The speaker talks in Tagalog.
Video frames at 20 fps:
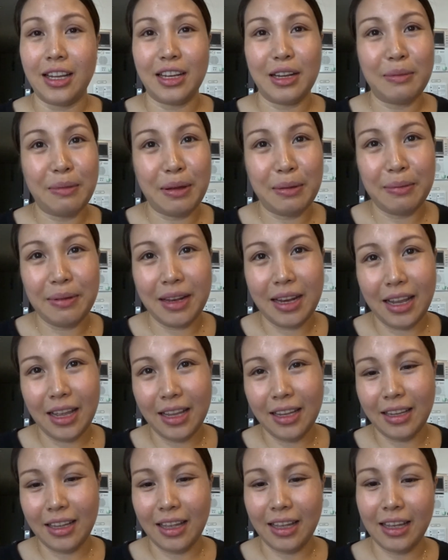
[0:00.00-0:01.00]

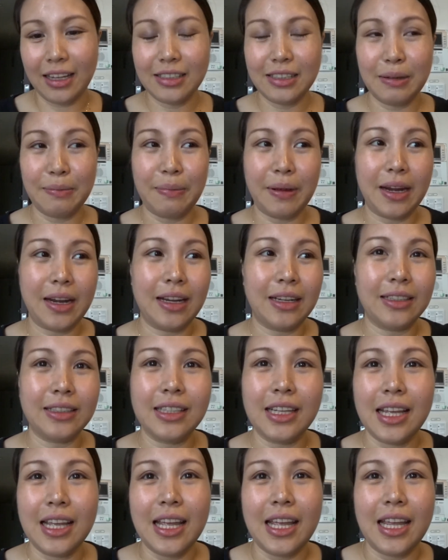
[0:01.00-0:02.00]
namamalengke. Kasi parang
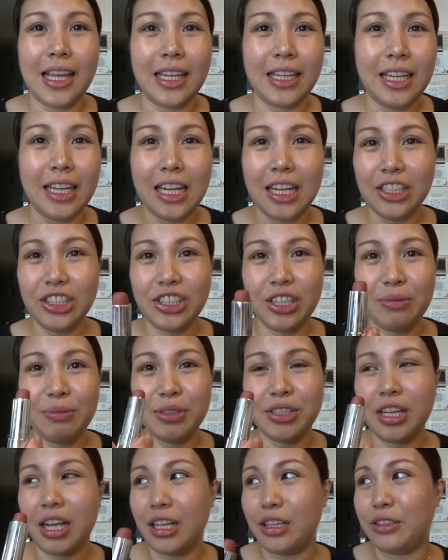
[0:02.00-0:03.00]
hindi lang siya
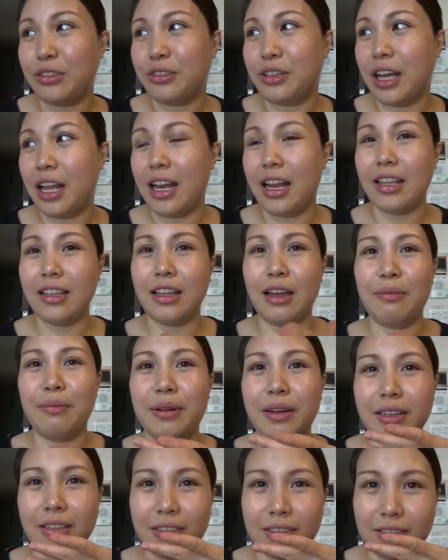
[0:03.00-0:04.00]
masyadong halata.
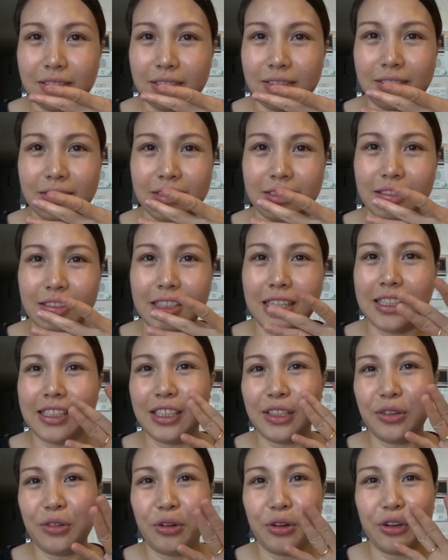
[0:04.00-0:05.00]
Parang
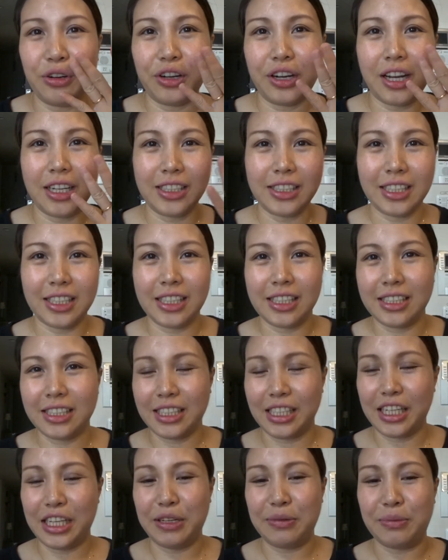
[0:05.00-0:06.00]
kasing color lang siya ng
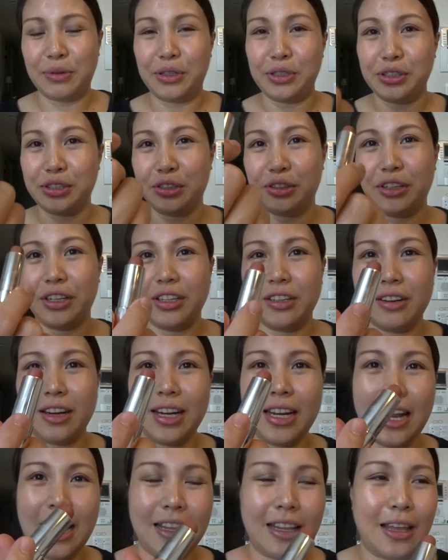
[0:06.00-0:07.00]
skin mo. So,
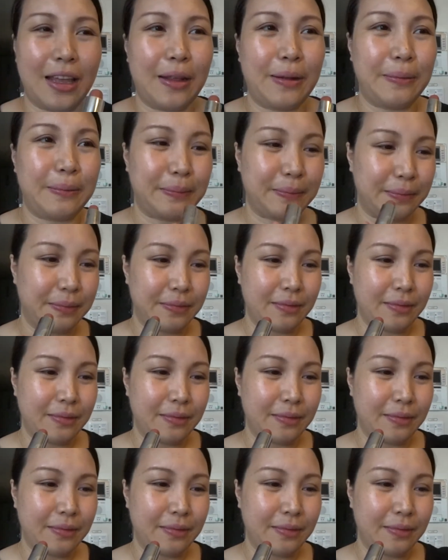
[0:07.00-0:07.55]
i-try natin.